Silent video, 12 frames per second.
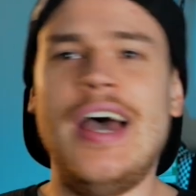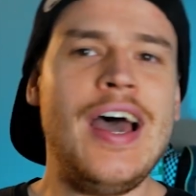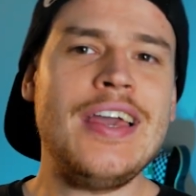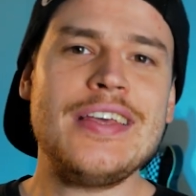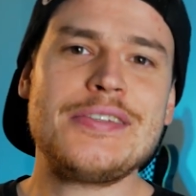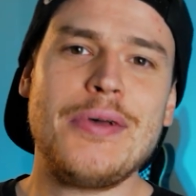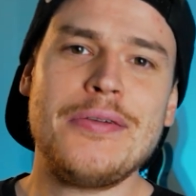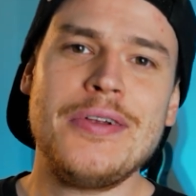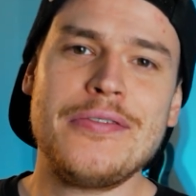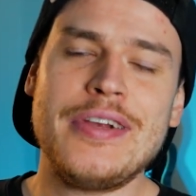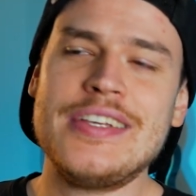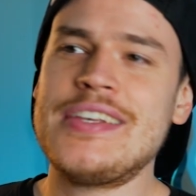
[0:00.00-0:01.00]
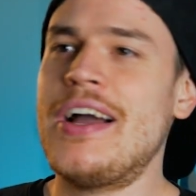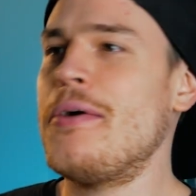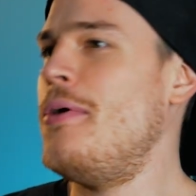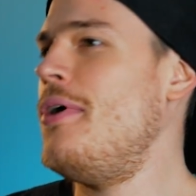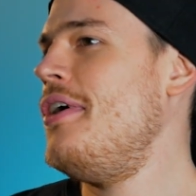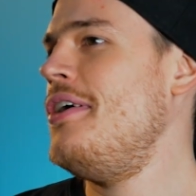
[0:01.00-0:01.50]
Ja, jetzt werden wieder viele sagen,
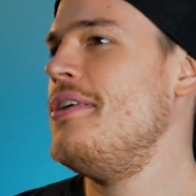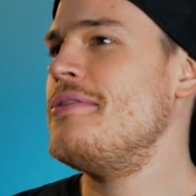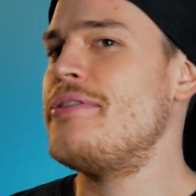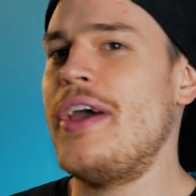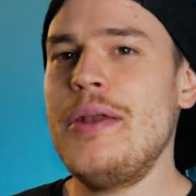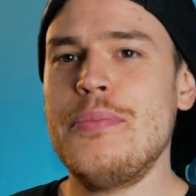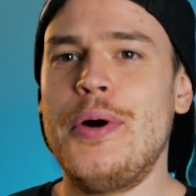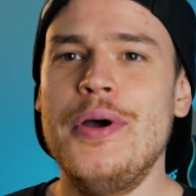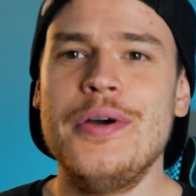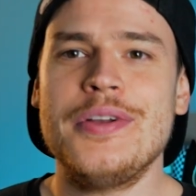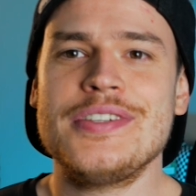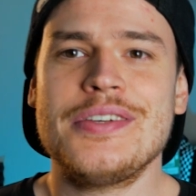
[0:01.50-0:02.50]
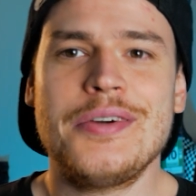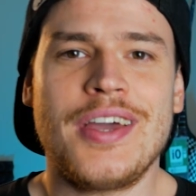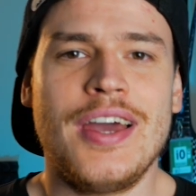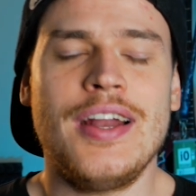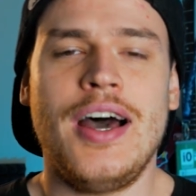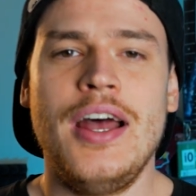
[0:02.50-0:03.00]
oh, ein Fanboy oder so, keine